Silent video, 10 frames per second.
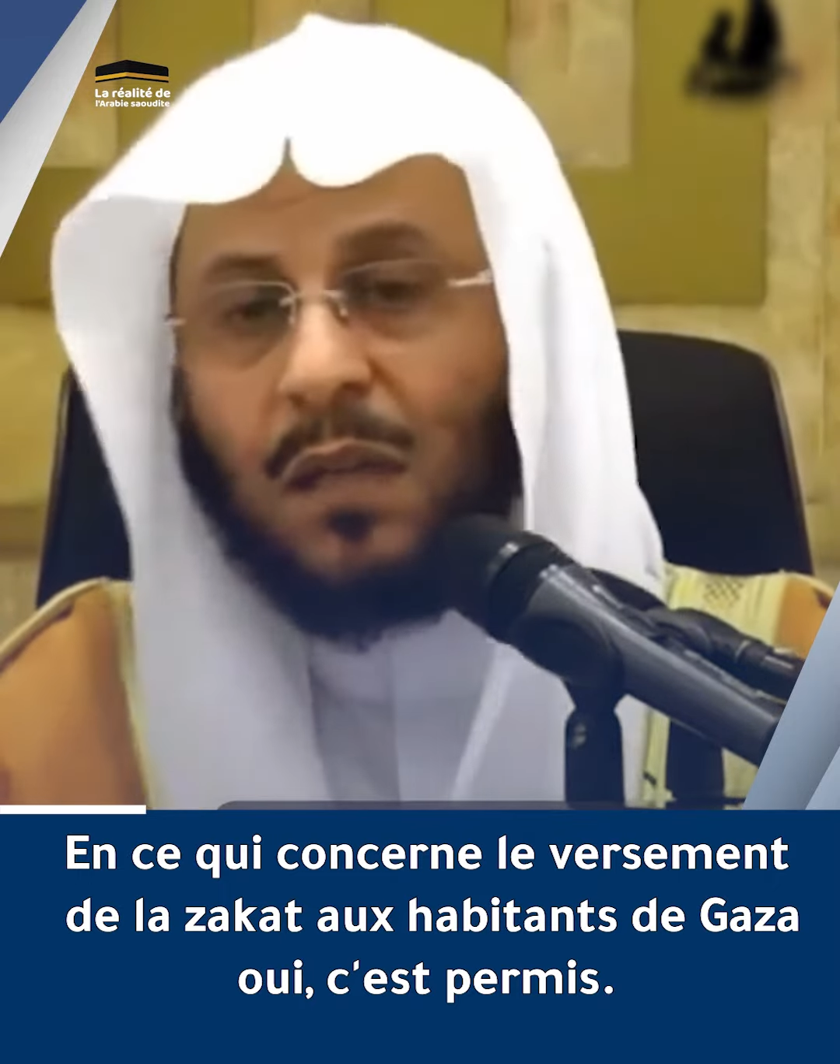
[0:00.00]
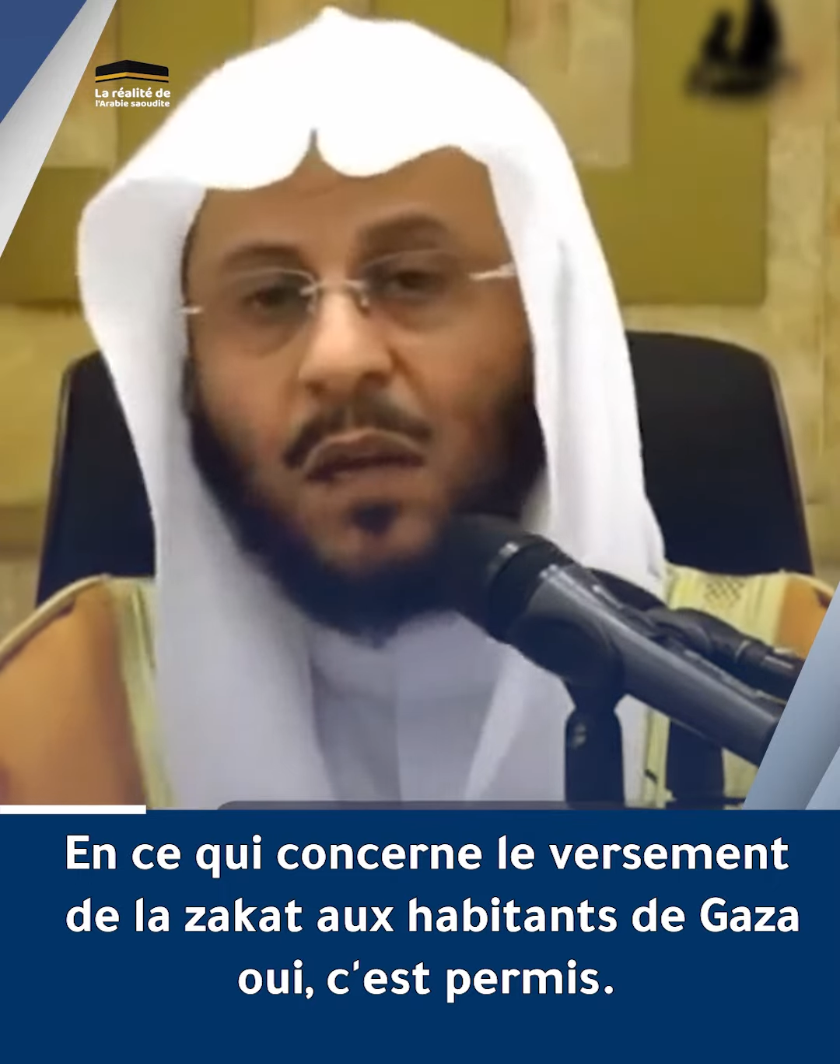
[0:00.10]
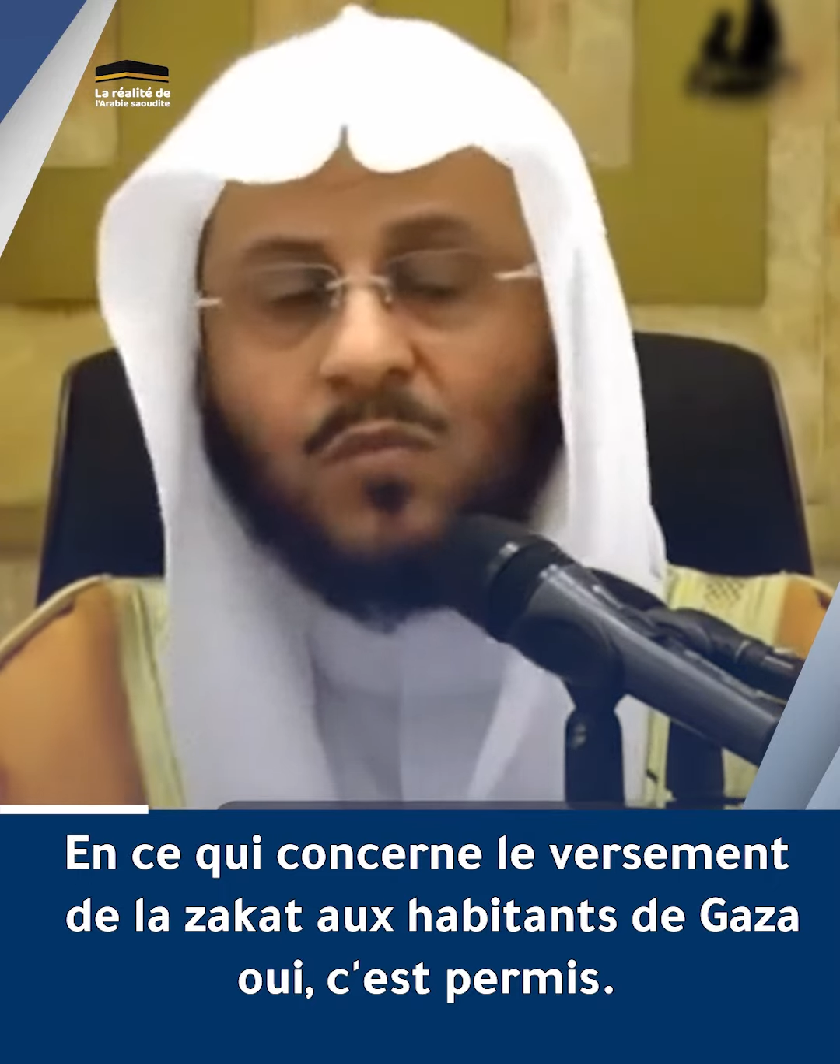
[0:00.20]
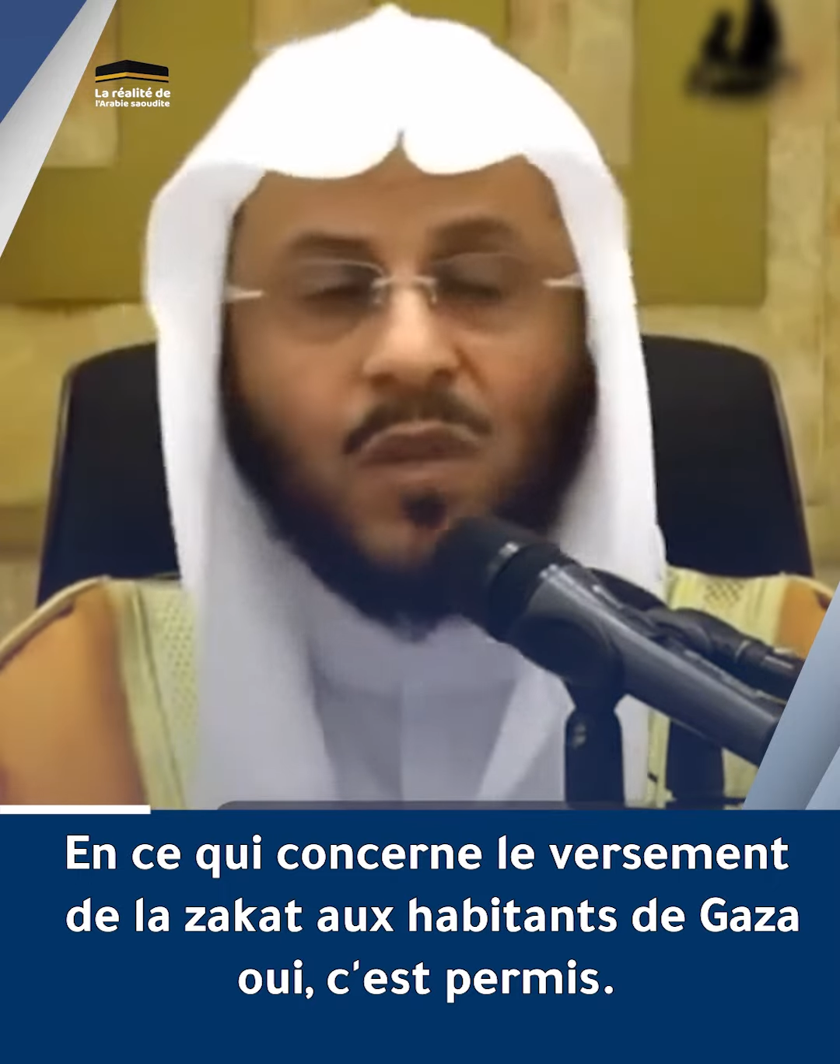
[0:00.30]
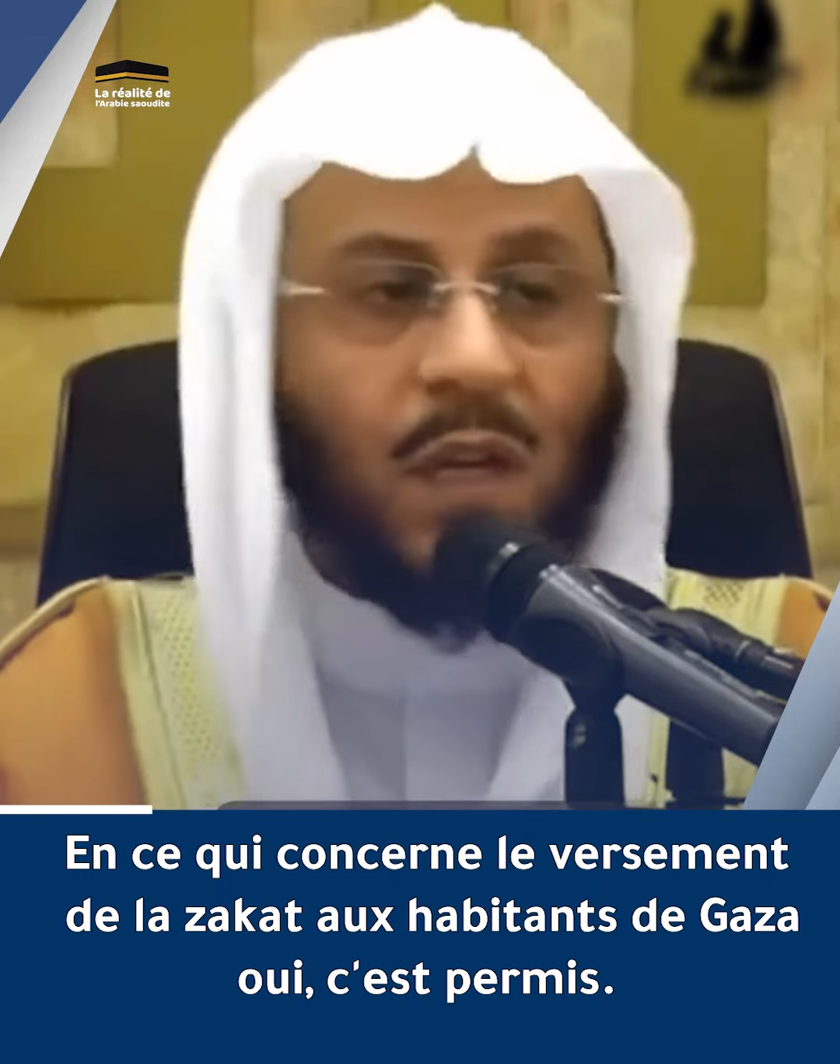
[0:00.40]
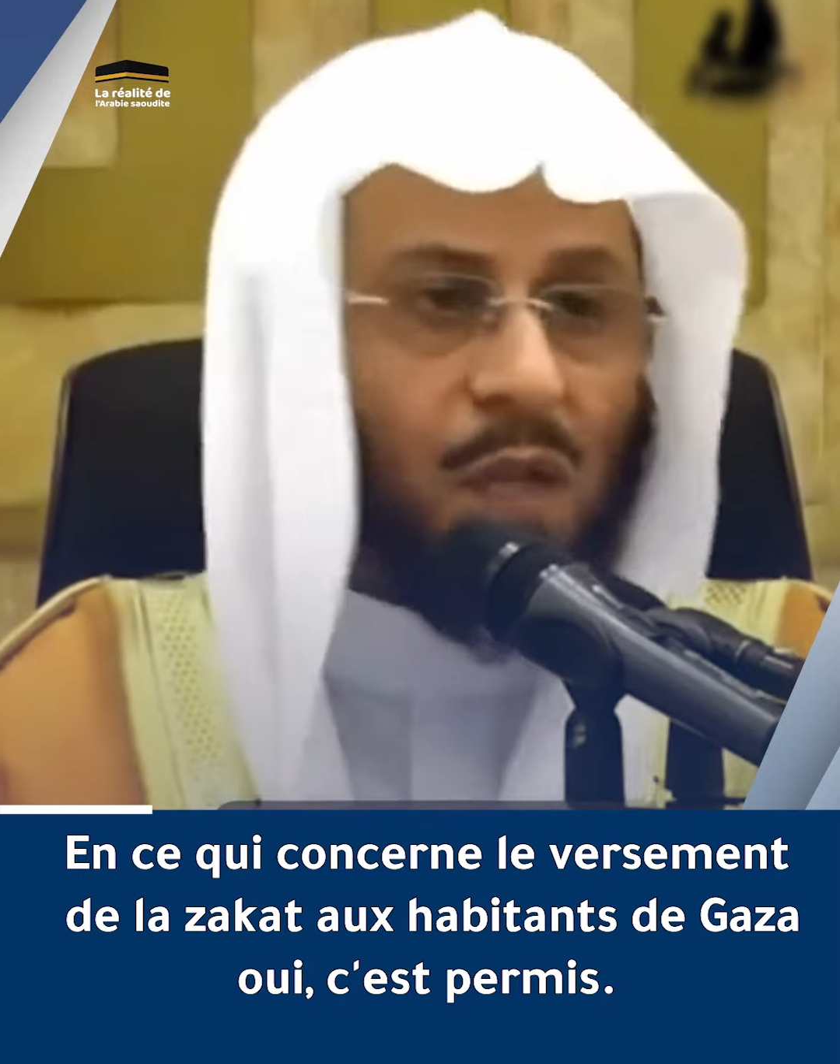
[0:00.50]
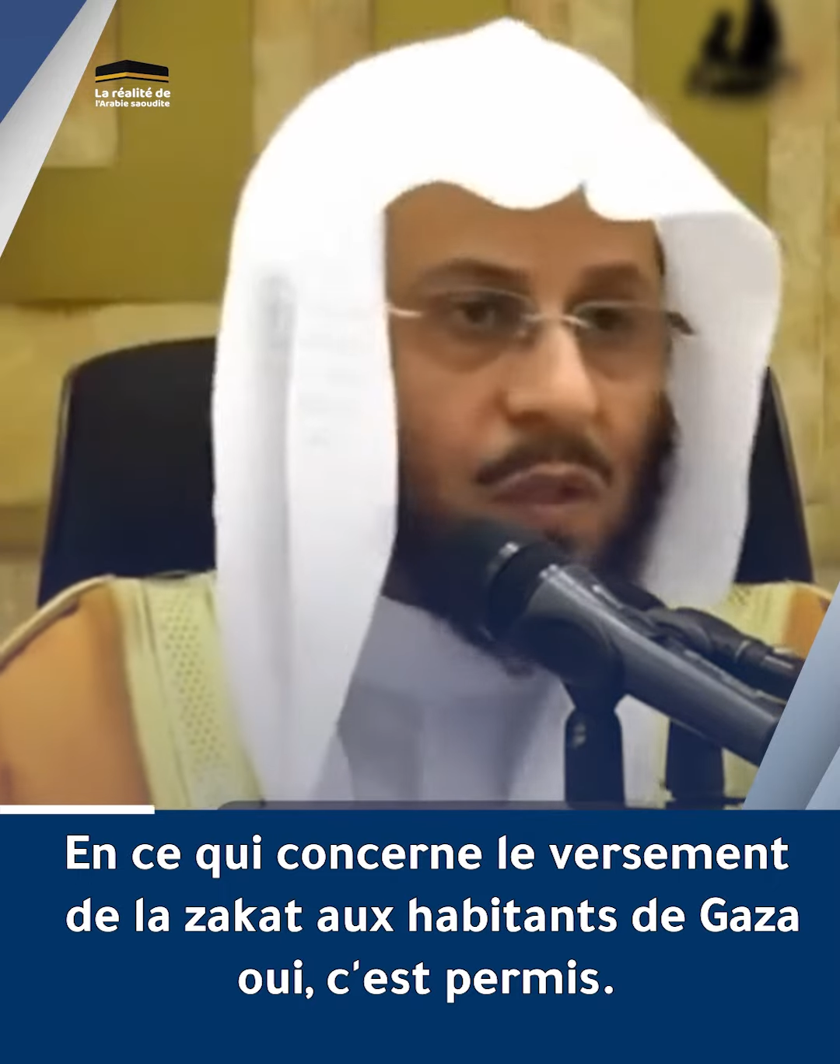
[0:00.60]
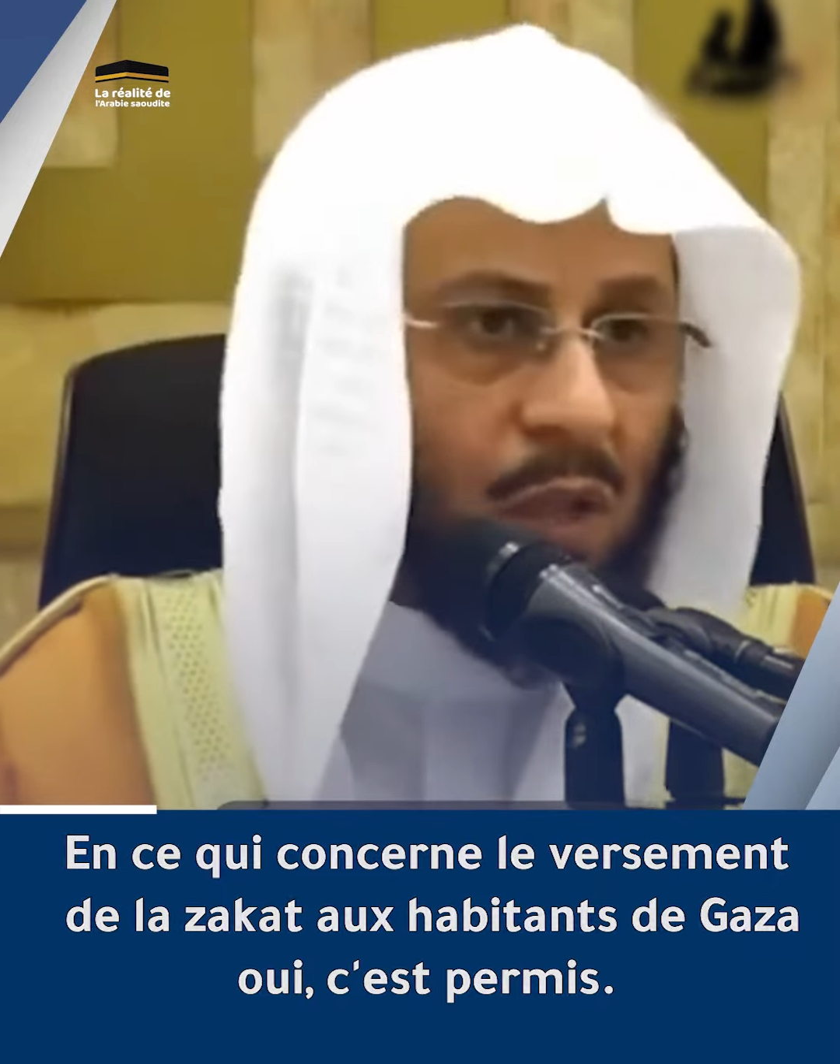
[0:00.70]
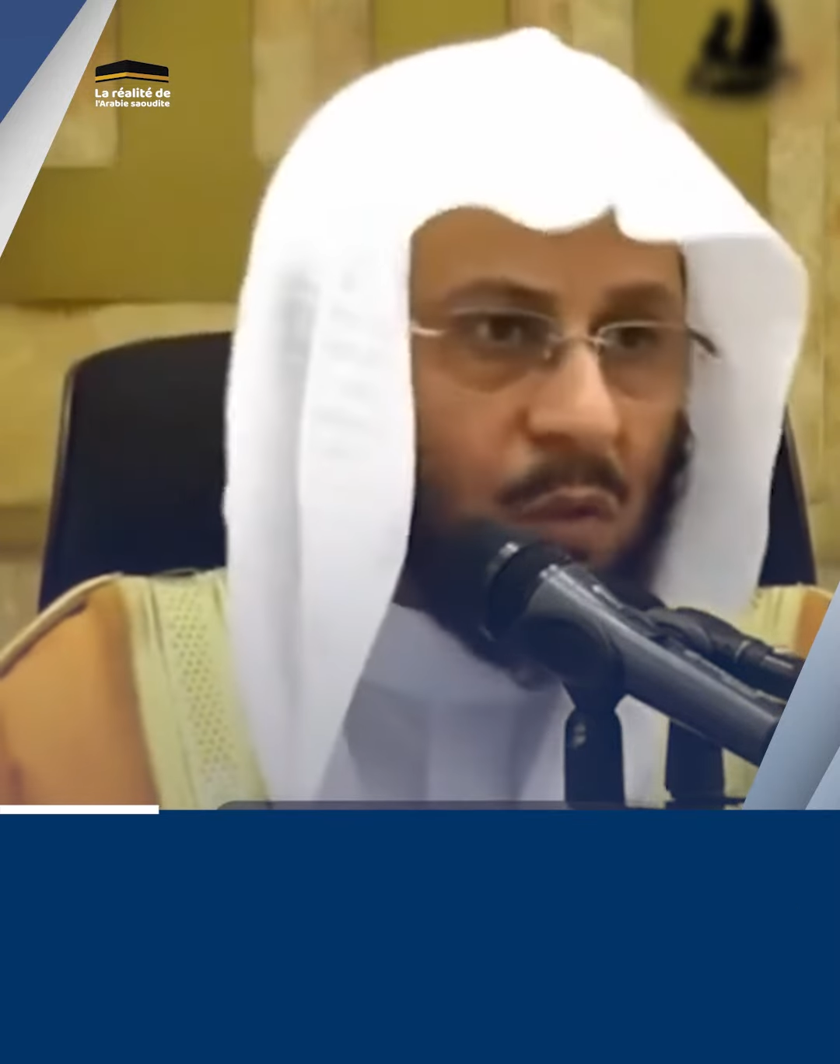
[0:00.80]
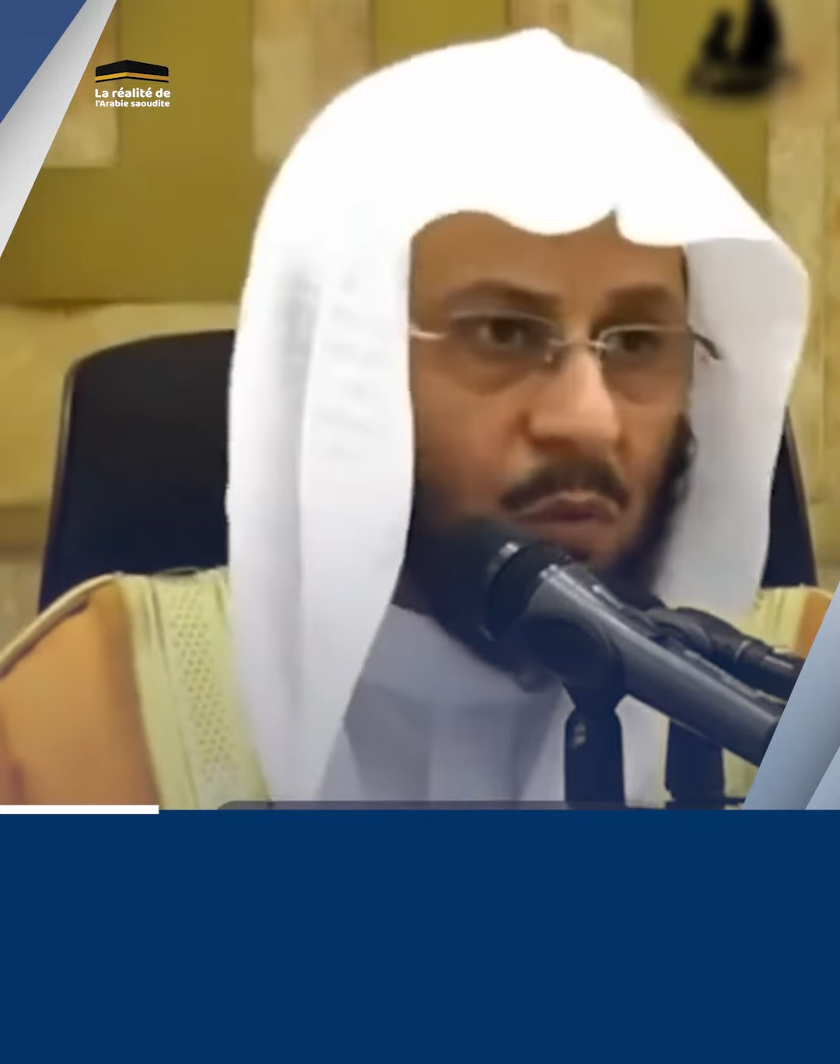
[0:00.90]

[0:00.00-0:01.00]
نعم جائزة